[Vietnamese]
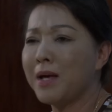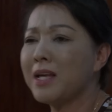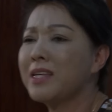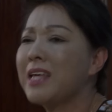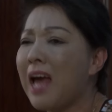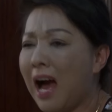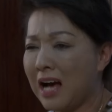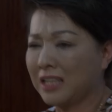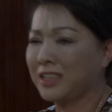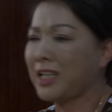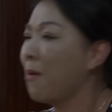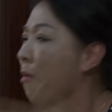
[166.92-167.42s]
Mà bây
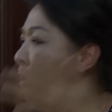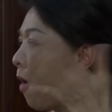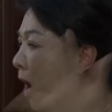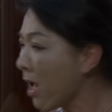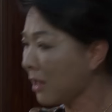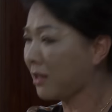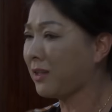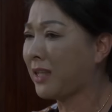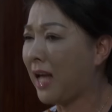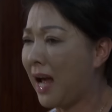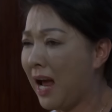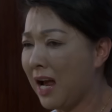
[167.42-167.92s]
giờ xin một
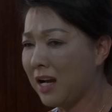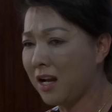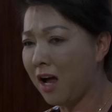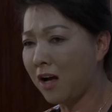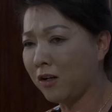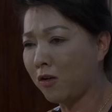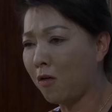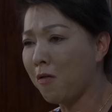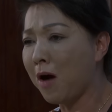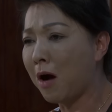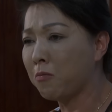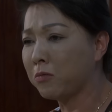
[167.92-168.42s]
ít tiền
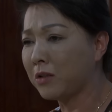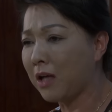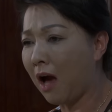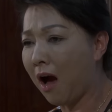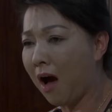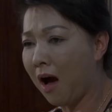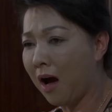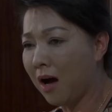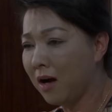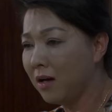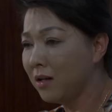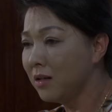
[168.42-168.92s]
thôi cũng không
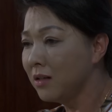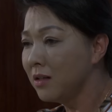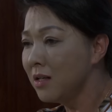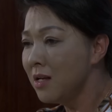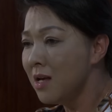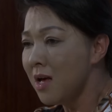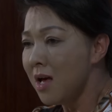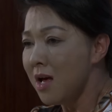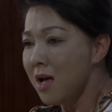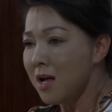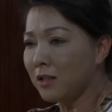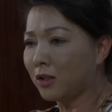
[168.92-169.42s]
cho.
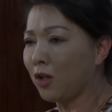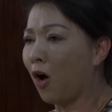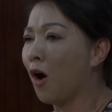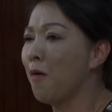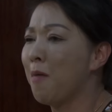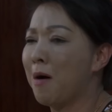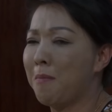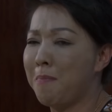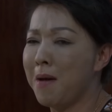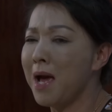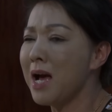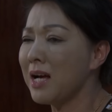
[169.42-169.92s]
Tôi
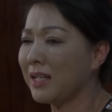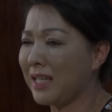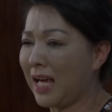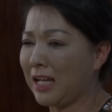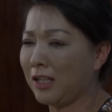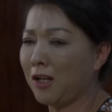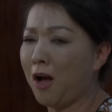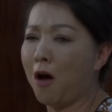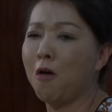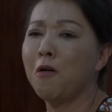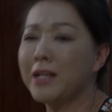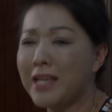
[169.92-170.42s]
mà biết
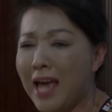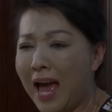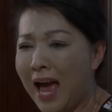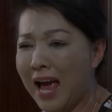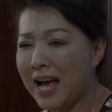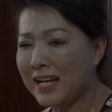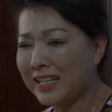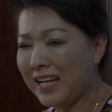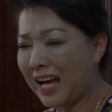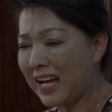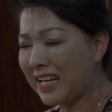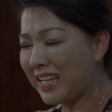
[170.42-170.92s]
vậy á, tôi không
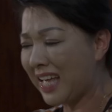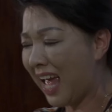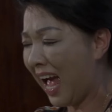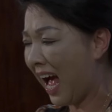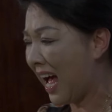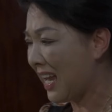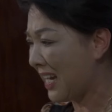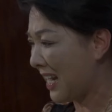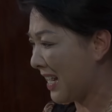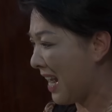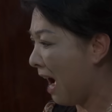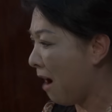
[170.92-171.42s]
có về căn
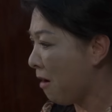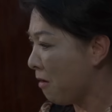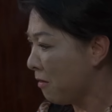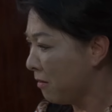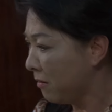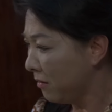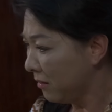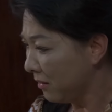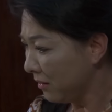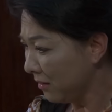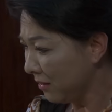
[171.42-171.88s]
nhà này đâu.